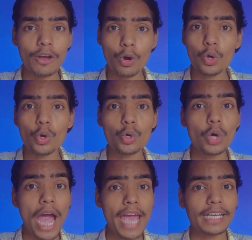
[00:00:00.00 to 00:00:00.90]
है और लोगों
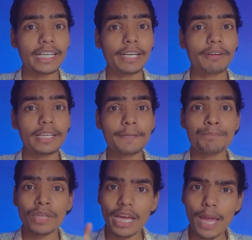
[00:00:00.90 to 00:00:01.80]
को हायर करने वाली
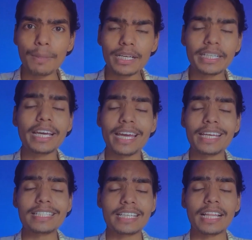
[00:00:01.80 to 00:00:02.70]
एबिलिटी एबिलिटी
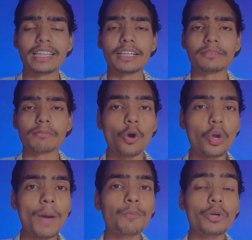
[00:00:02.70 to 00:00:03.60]
है इसके अंदर
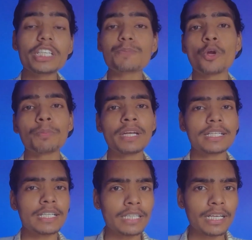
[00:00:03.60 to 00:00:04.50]
और हमको इस पॉइंट पर
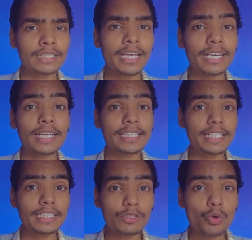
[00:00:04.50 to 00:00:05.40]
नज़रअंदाज नहीं करना
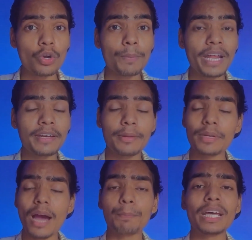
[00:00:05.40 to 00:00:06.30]
चाहिए कि जोन अब्राहम ने
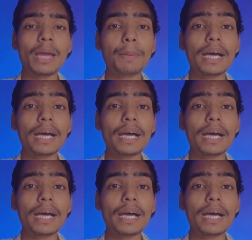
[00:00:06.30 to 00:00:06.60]
भी अपना यहाँ